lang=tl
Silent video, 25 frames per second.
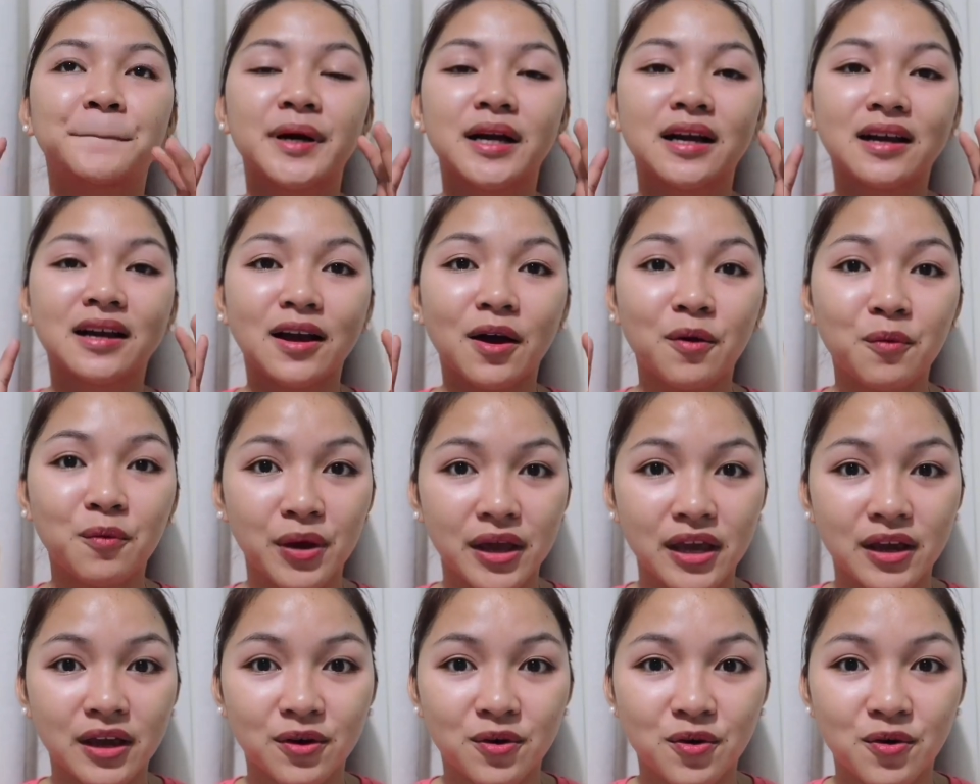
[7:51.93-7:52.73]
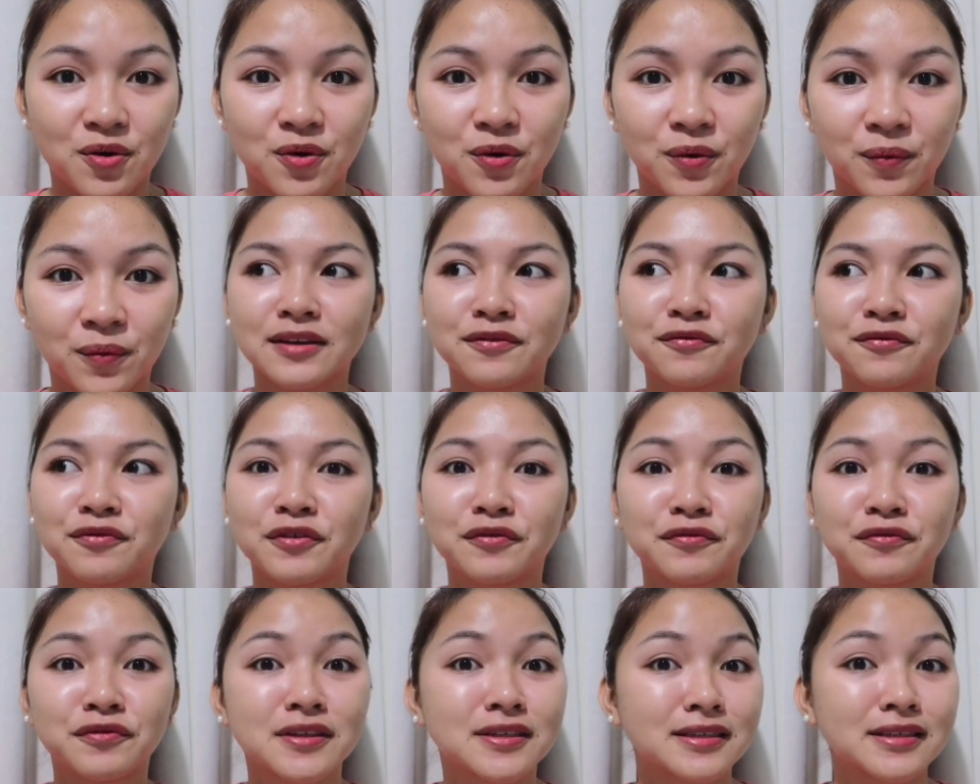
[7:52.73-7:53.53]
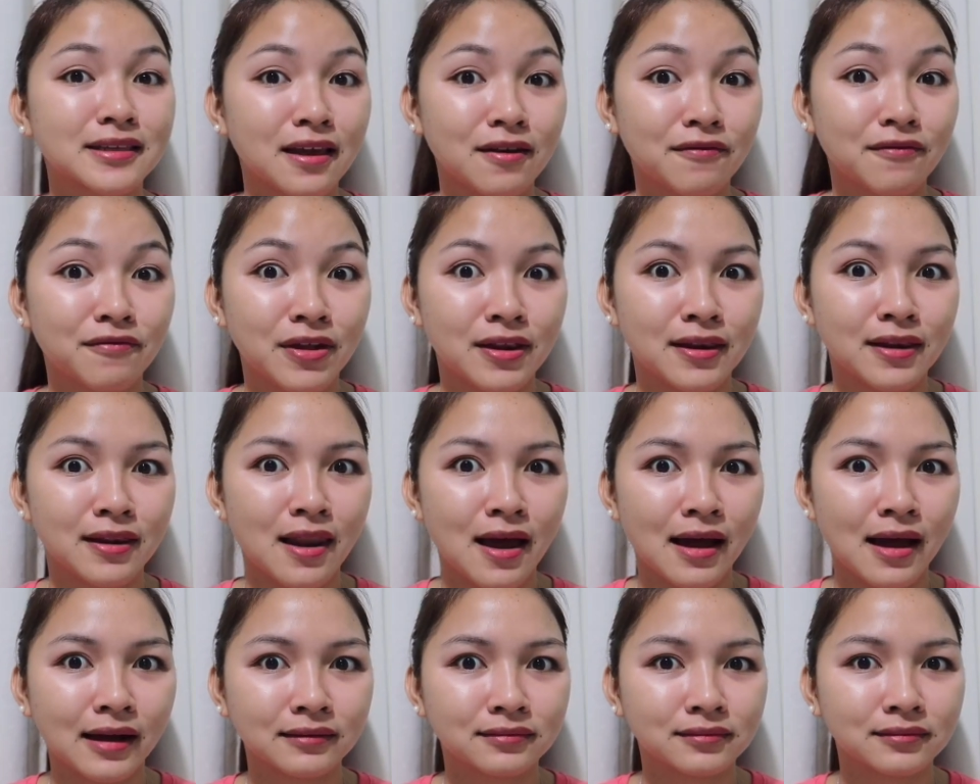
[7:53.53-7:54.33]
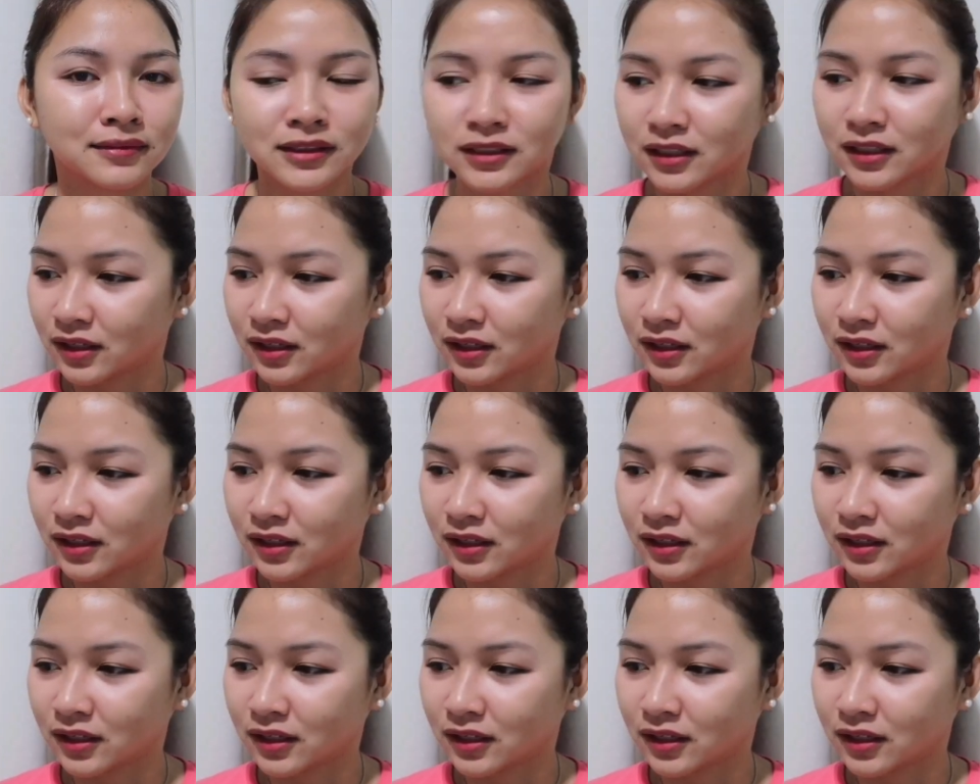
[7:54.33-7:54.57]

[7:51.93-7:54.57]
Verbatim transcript: Pagka-weigh ko, sa 57 lang.